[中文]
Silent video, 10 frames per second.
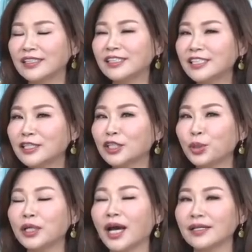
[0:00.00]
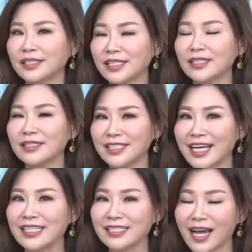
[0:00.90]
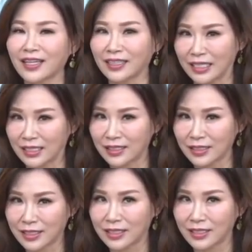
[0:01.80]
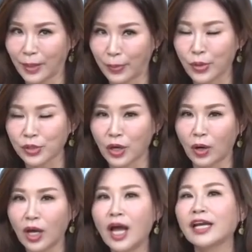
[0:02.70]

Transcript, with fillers: 你需要金钱上的支持的朋友，